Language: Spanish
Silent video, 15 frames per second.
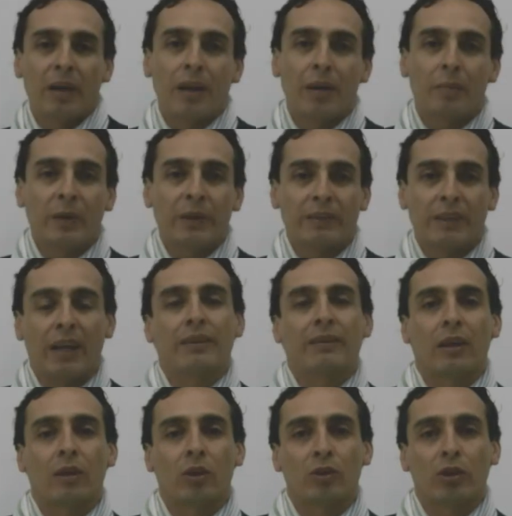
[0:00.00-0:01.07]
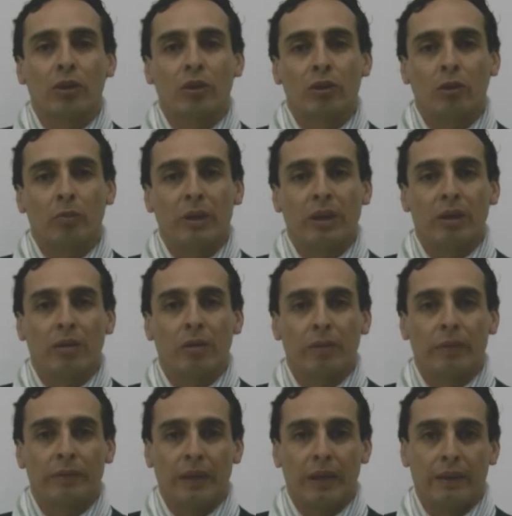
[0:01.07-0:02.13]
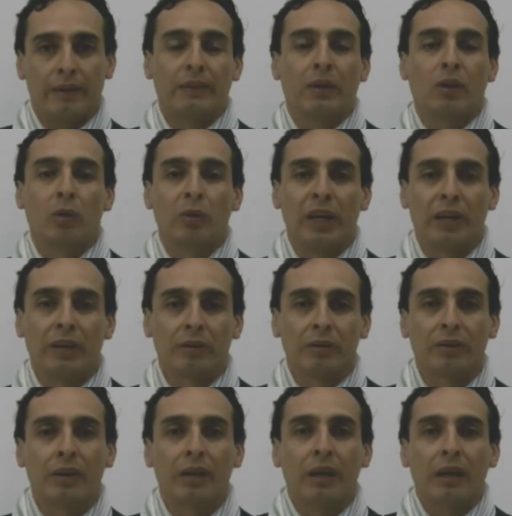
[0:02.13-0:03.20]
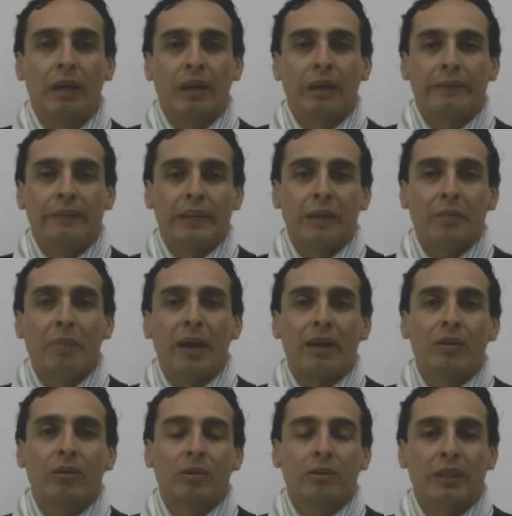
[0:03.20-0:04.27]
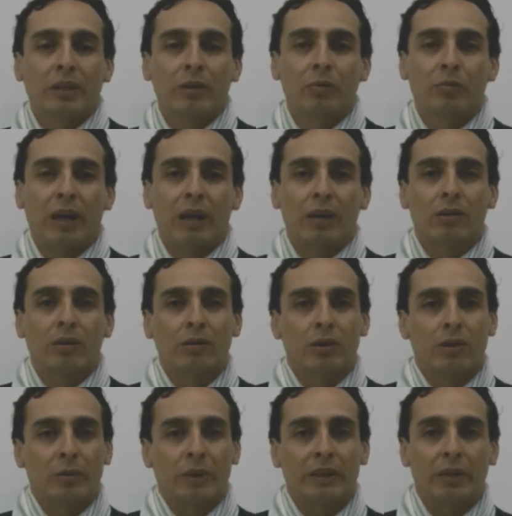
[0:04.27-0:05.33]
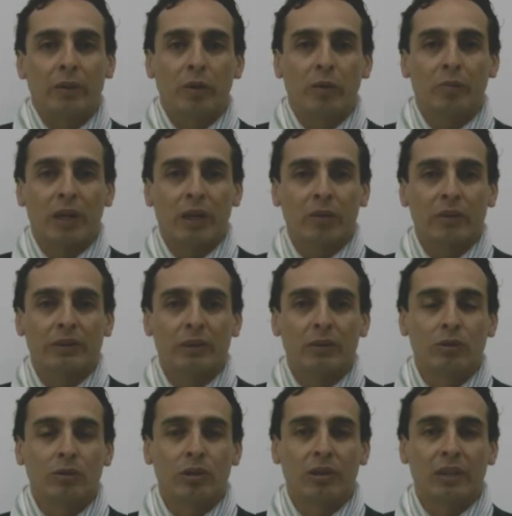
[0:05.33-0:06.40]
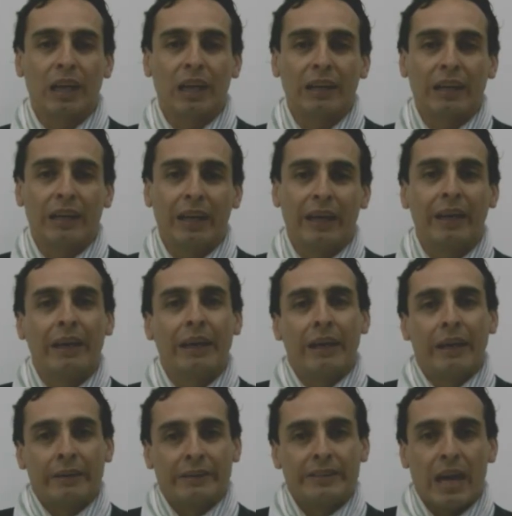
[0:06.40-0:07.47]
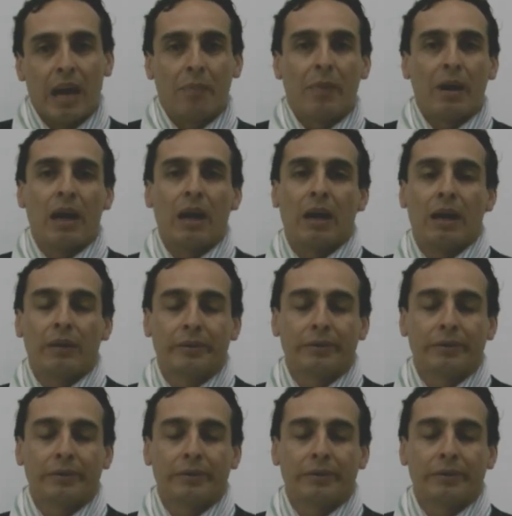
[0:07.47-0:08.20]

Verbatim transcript: apuesta de desarrollo económico de este gobierno. Sin embargo, tiene un marco normativo y un marco institucional que llama